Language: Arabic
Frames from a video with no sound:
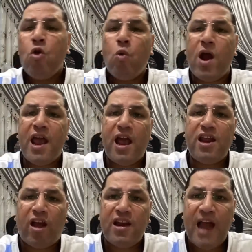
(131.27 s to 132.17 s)
ولا
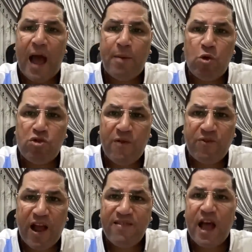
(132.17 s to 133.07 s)
يليق اللي عمله ده في
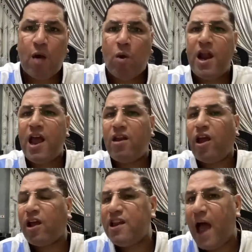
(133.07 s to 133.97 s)
كذا ولا
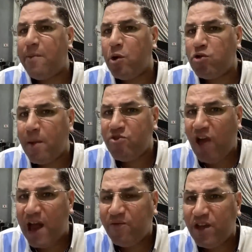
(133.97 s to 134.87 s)
يليق اللي عمله ده مش
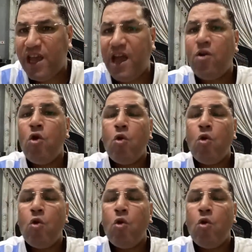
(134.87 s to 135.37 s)
عارف ايه